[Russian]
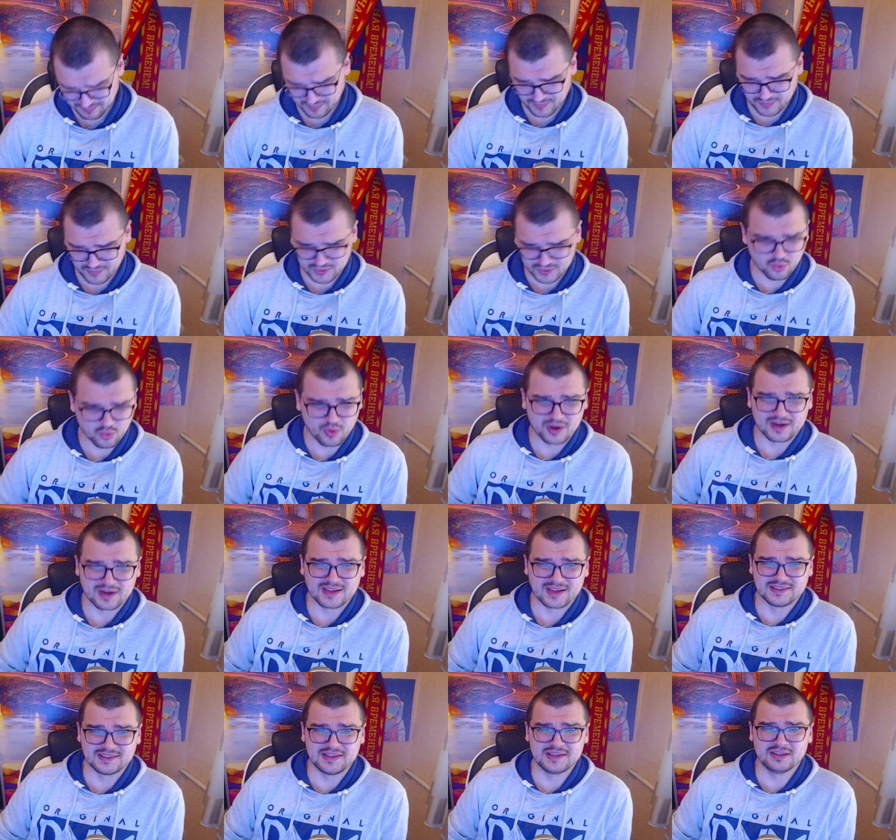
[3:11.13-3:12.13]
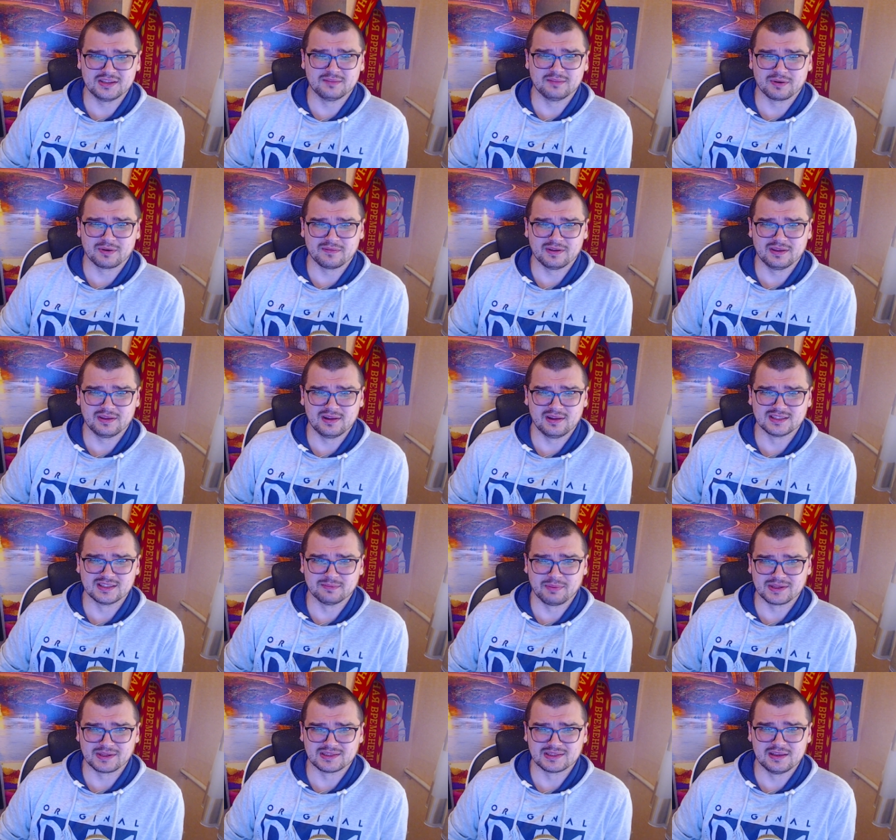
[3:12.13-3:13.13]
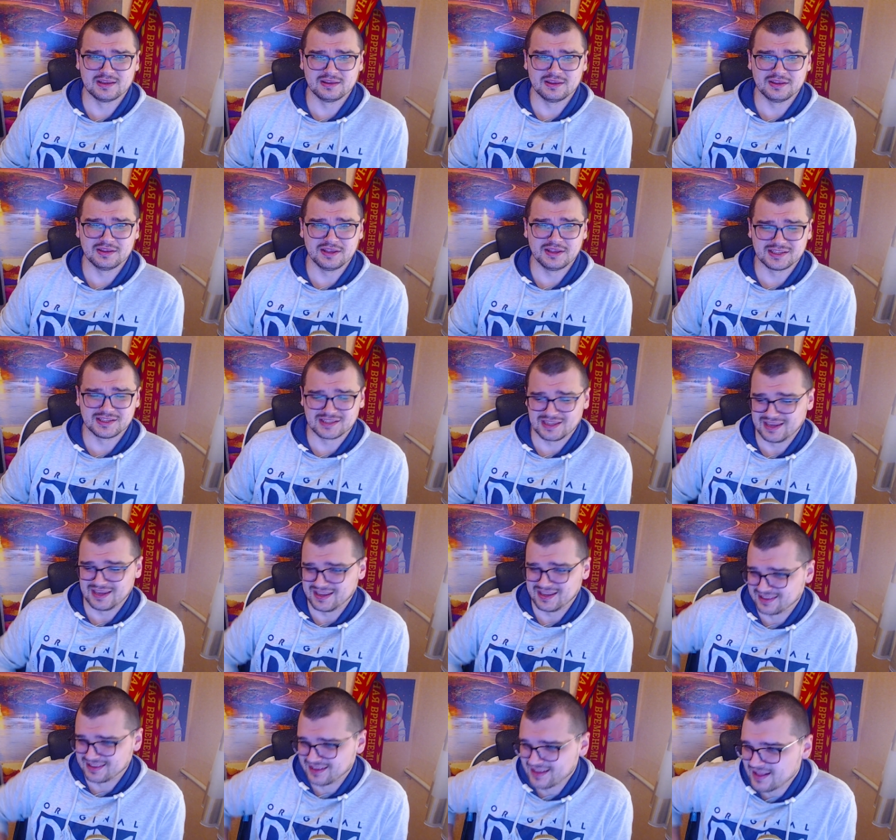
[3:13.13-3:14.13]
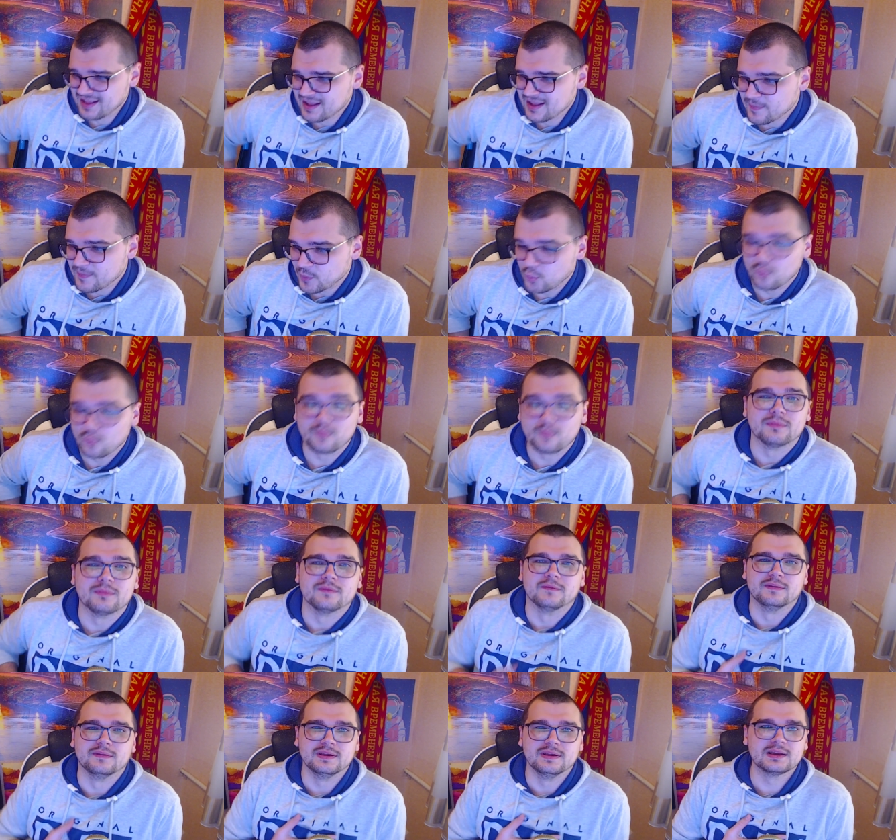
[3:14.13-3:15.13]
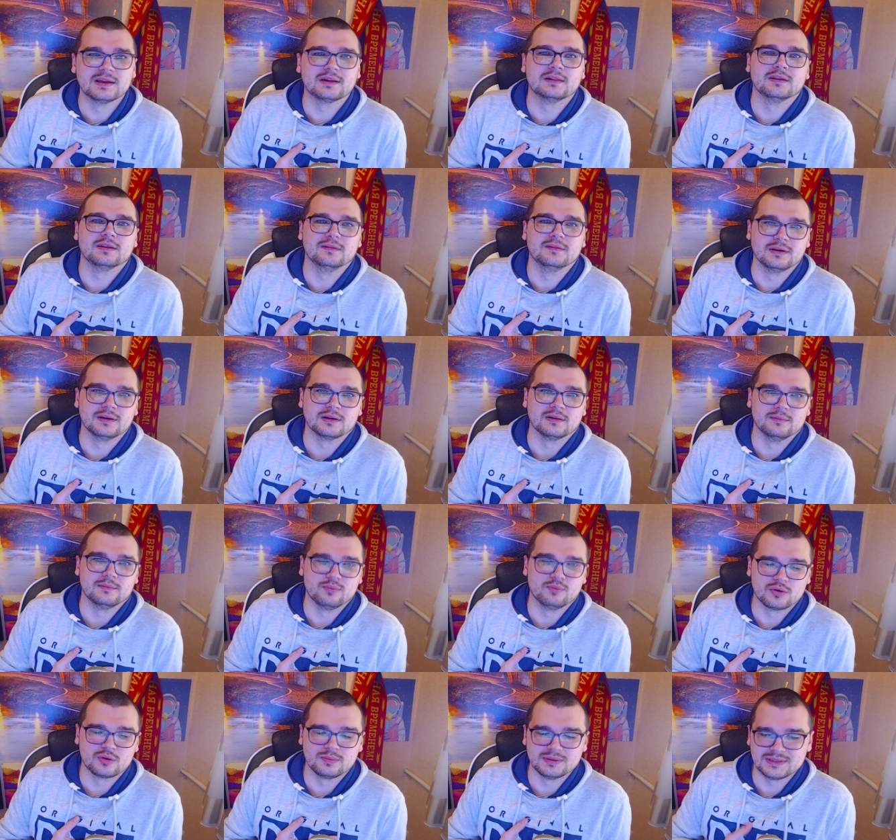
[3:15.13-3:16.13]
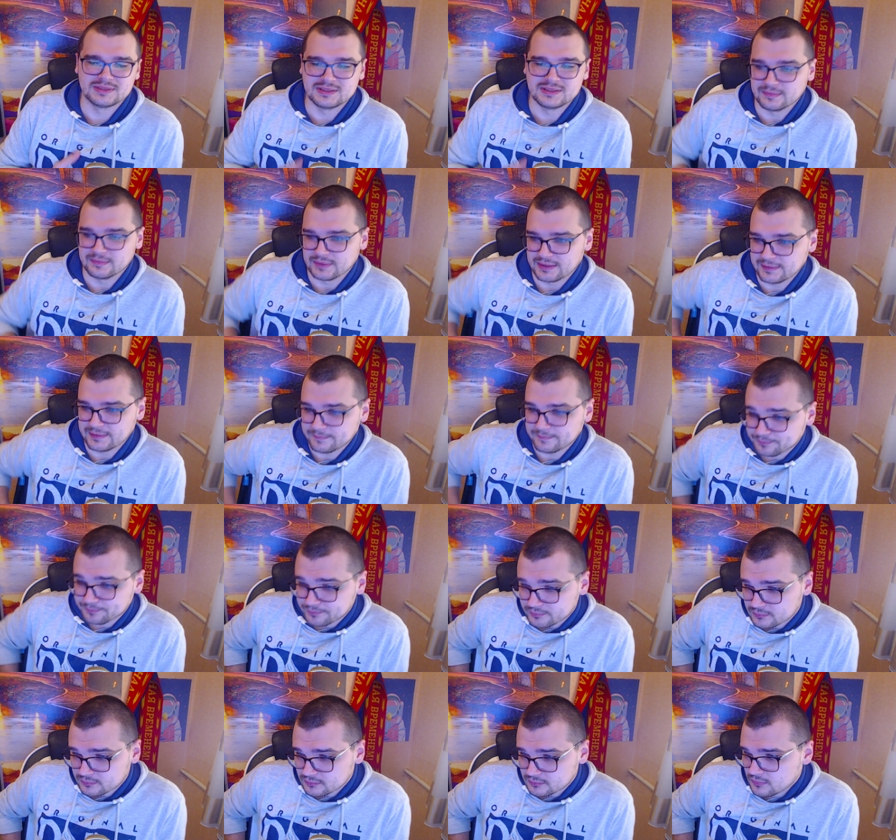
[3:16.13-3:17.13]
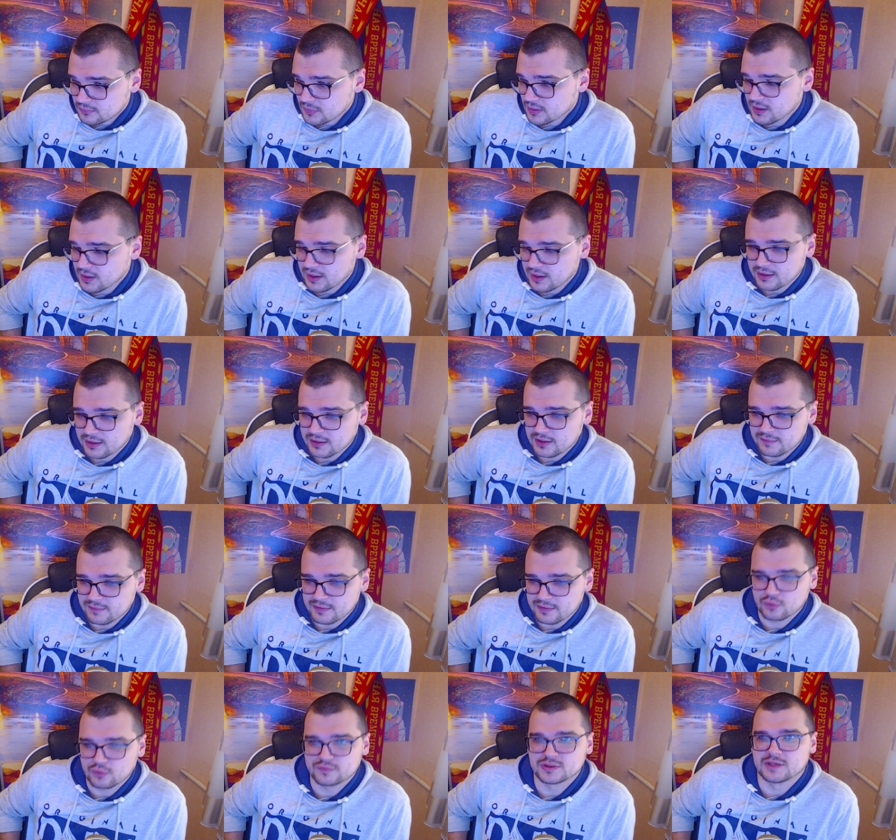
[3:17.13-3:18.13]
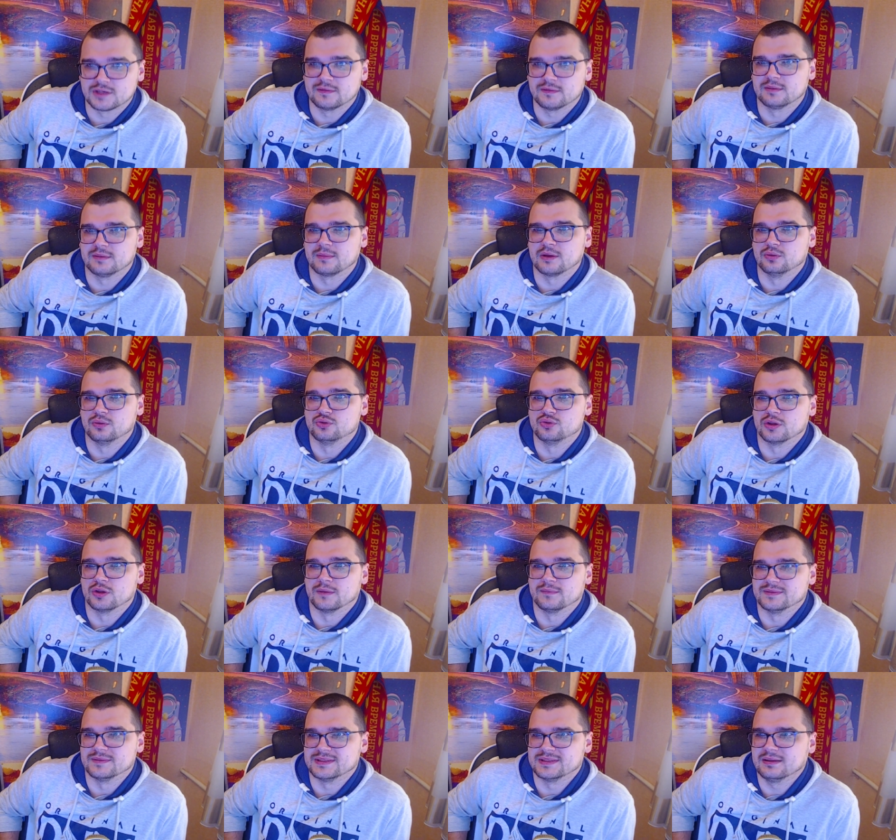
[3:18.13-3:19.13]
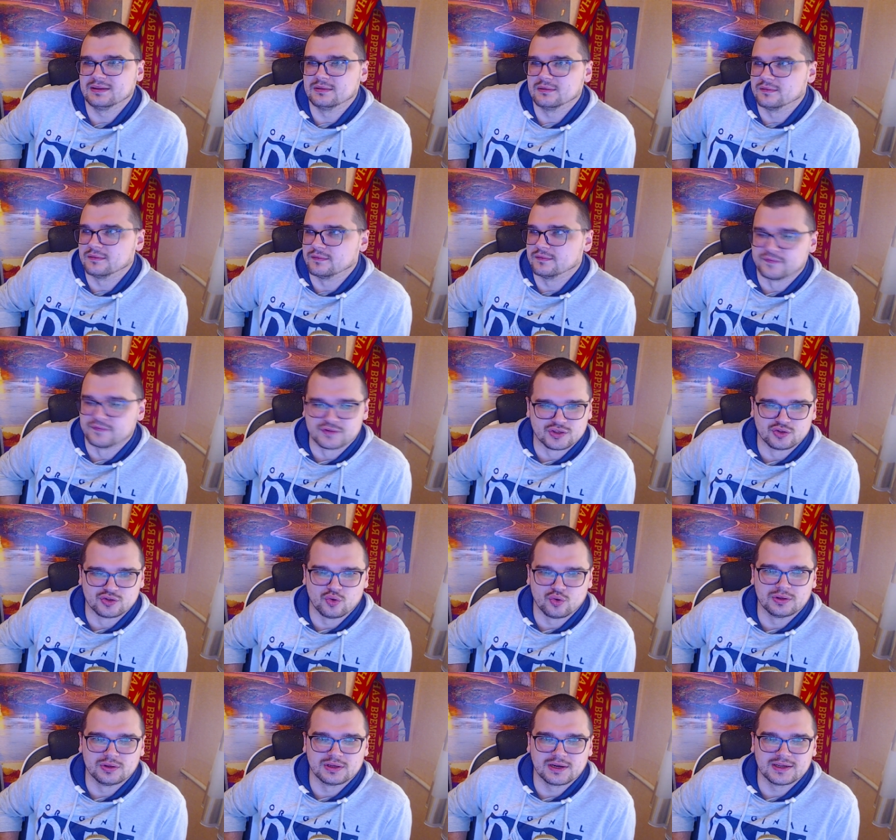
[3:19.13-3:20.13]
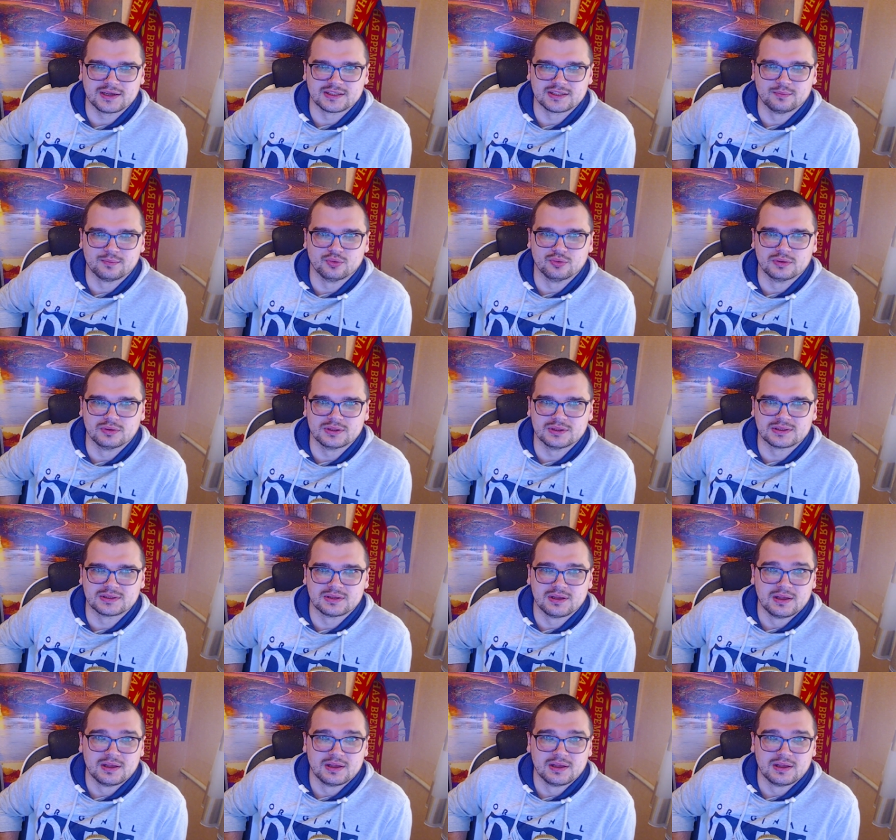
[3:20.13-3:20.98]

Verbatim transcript: сколько раз 10 проводили за последние 10 лет. Ну, выиграл и выиграл, бог бы с ним, да? А, Левандовский в этом году что там, взял в сотый раз Бундес